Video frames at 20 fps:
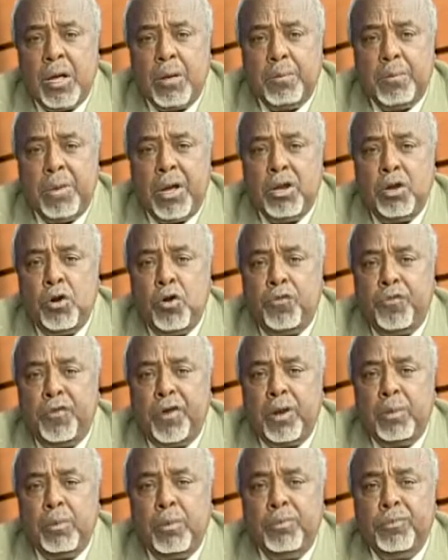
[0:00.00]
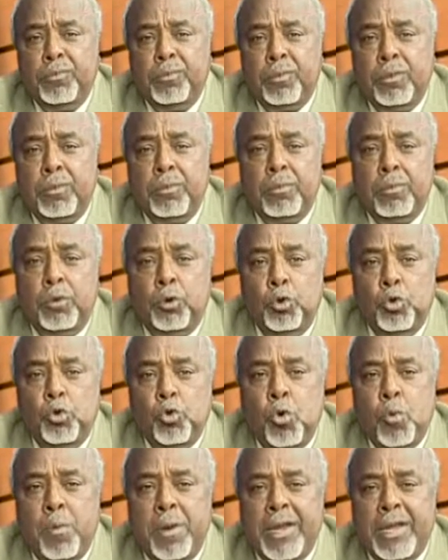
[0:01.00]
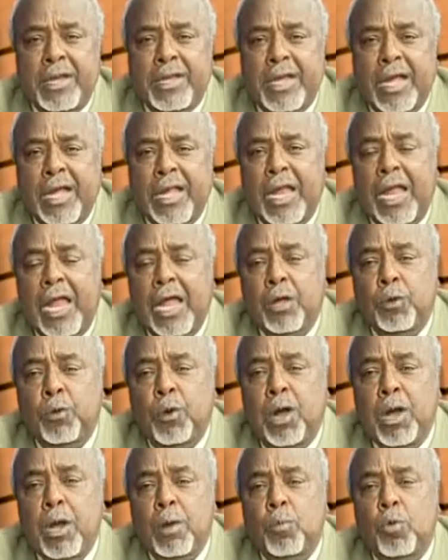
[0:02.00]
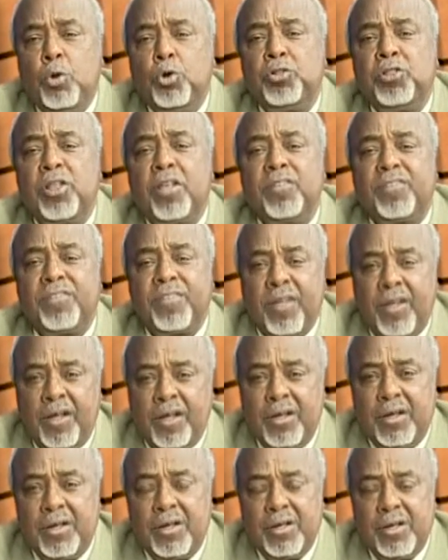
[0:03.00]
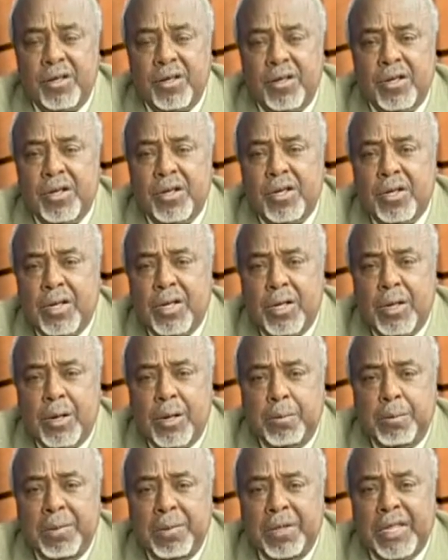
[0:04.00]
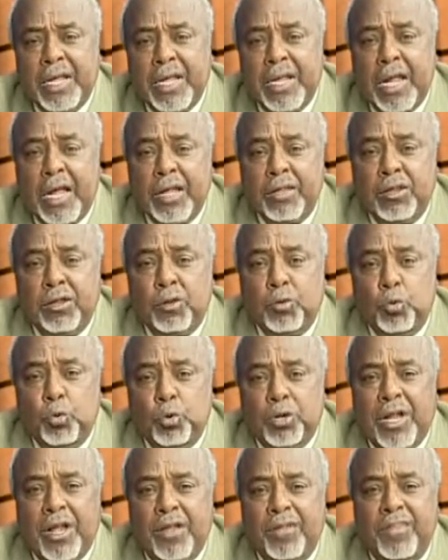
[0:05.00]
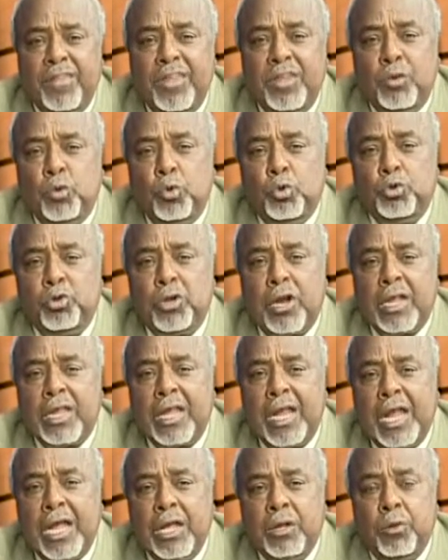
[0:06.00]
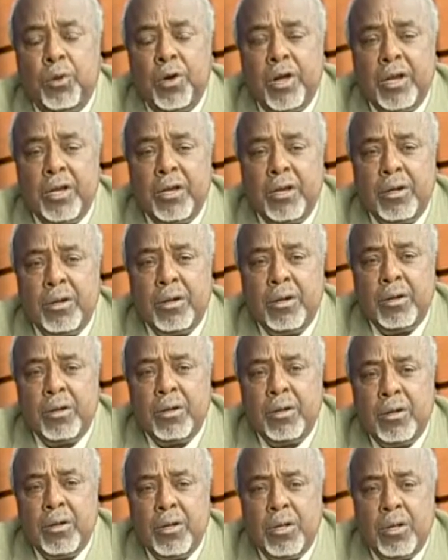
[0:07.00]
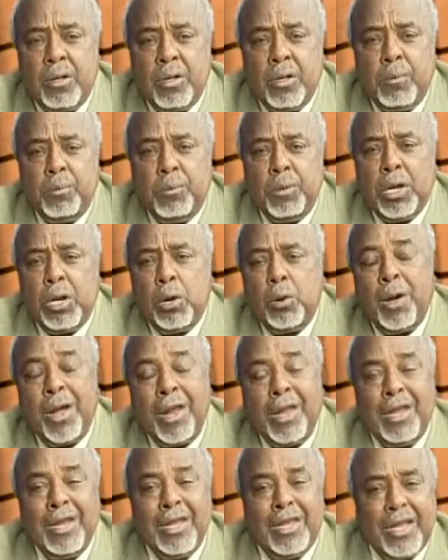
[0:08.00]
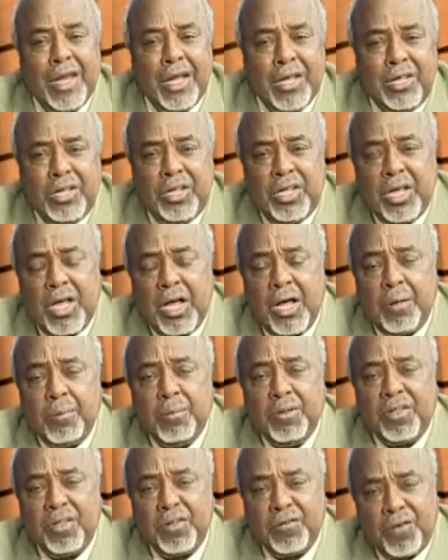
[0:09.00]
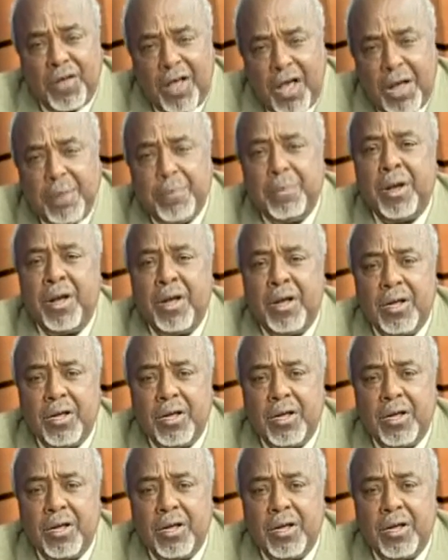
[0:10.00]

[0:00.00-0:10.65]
بأنه فرع من علوم الإنتاج الحيواني المختصة بدراسة وتحسين قدرات الحيوان من النواحي الإنتاجية بصفة عامة